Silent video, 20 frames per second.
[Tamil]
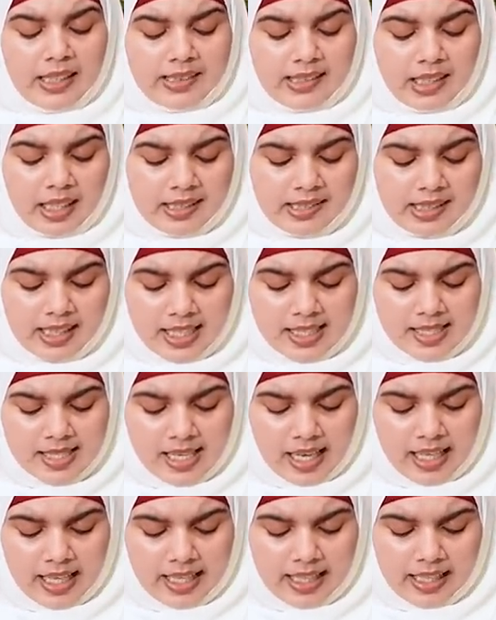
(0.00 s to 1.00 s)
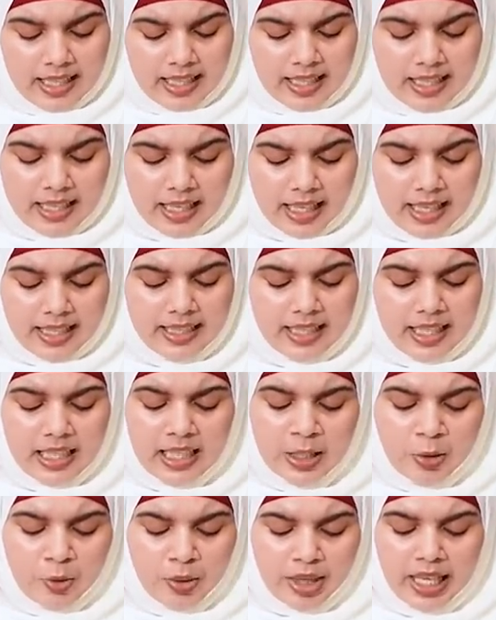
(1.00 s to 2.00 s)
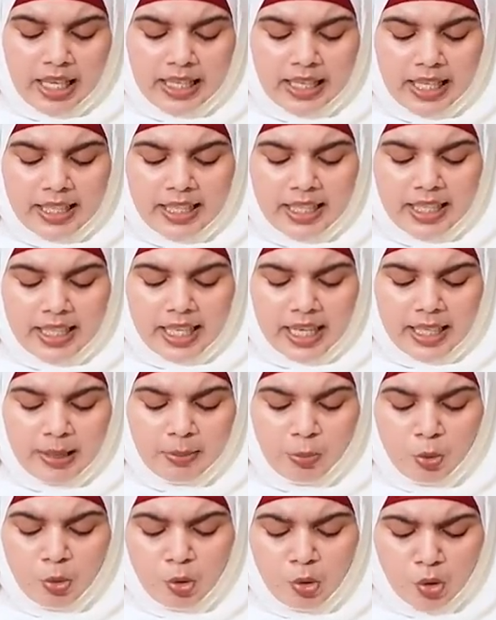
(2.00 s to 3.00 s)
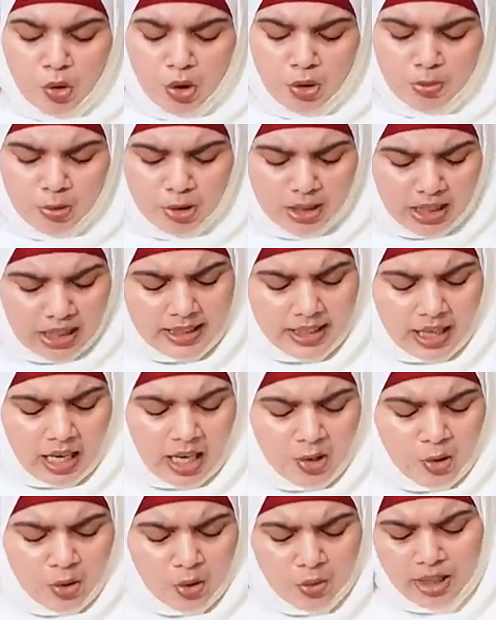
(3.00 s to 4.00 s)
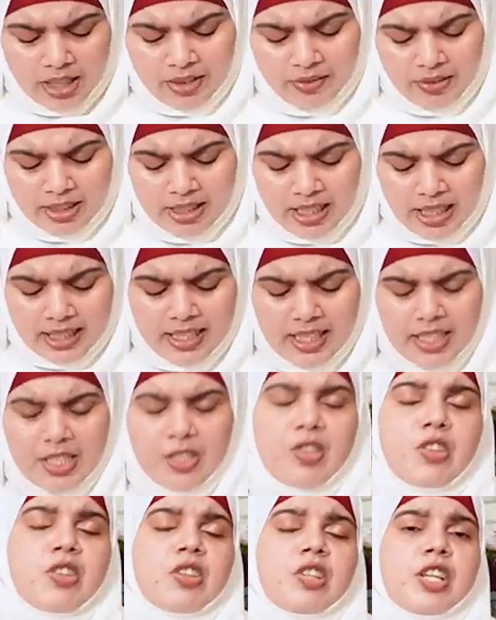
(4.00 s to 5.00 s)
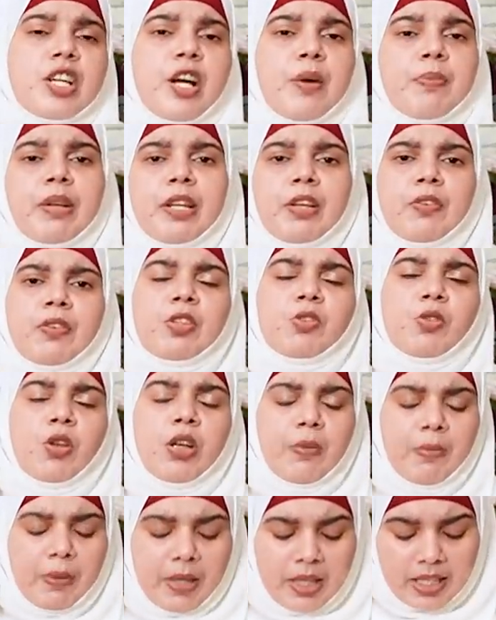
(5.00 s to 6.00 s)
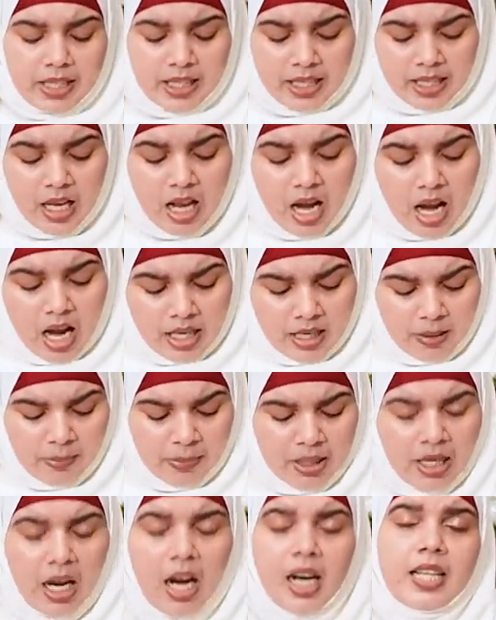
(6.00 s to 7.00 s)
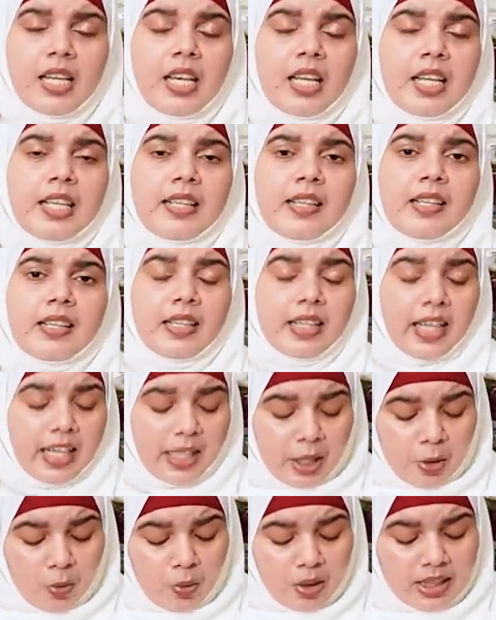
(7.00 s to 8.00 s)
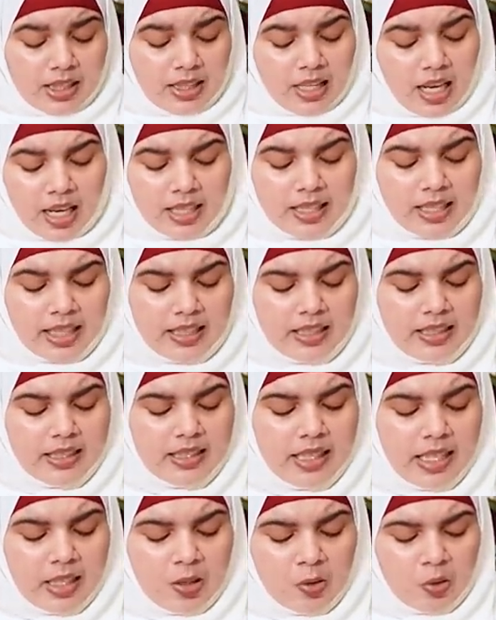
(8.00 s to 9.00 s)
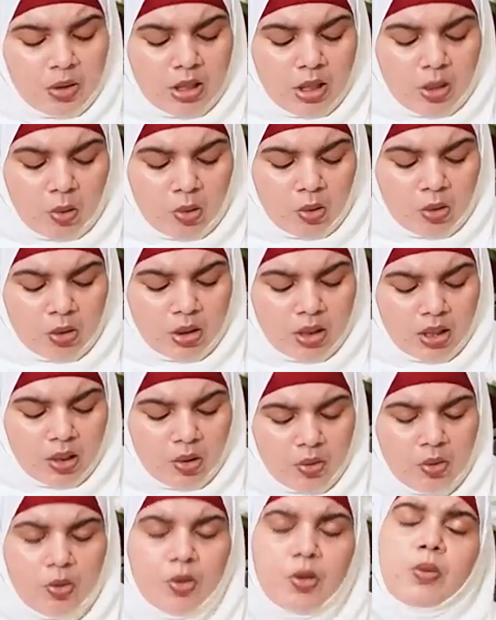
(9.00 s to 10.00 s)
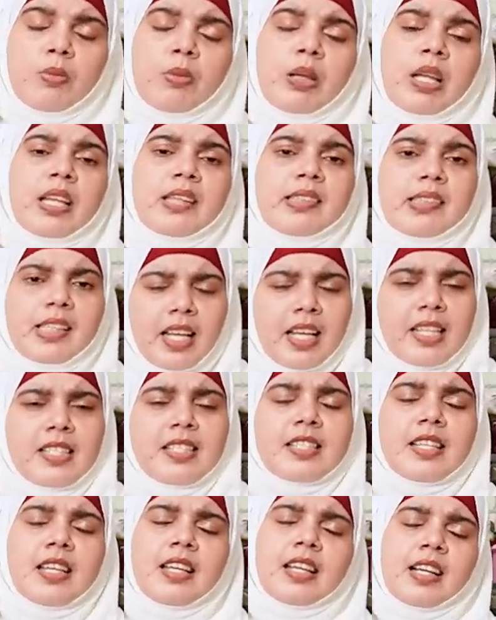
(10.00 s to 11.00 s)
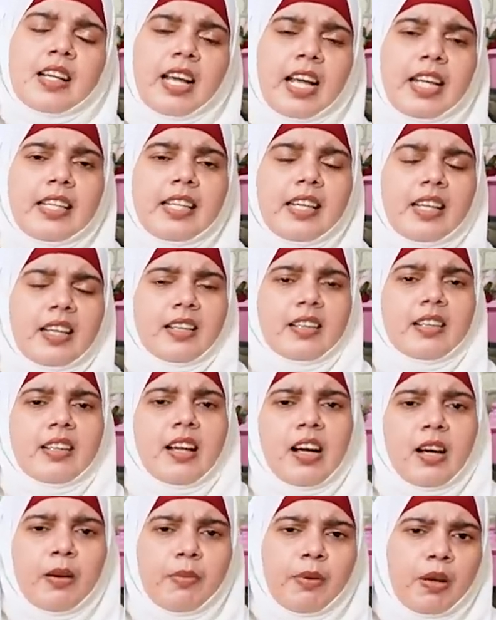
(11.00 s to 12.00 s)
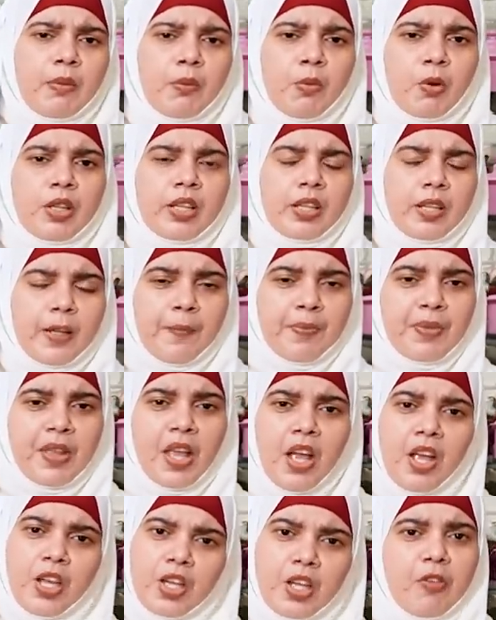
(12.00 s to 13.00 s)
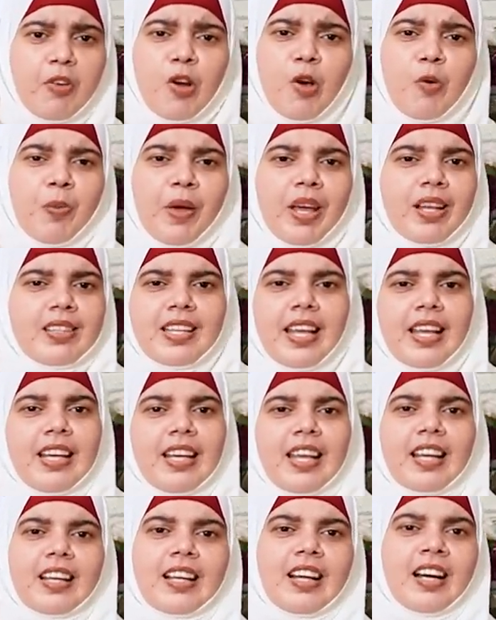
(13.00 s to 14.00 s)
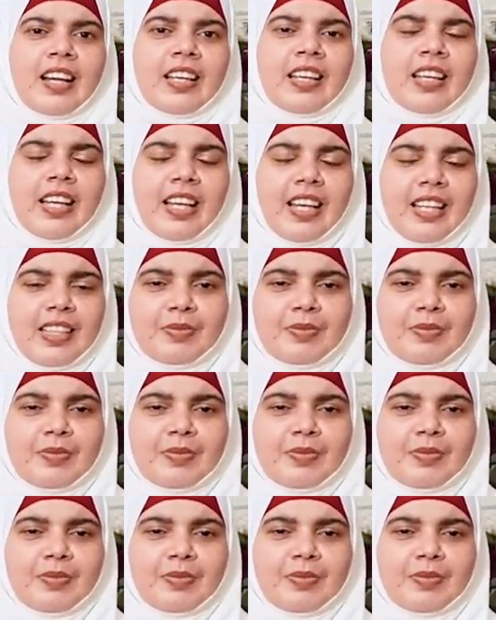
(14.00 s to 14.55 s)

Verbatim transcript: சில சிறைச்சாலைகளில் கைதிகளினுடைய எண்ணிக்கை முந்நூறு முதல் நானூறு வரை வந்து அதிகரிச்சிருக்கு அப்படின்னு வந்து சொல்லப்படுது நம்ம நாட்டில் கிட்டத்தட்ட இருபத்தி ஆறாயிரத்தி எழுநூற்றி தொண்ணூற்றி ஒன்றுக்கும் மேலே சிறை கைதிகள் இருக்காங்க அப்படின்னும் பொழுது இவ்வளோ பேர் ஜெயிலில் இருக்காங்கல்ல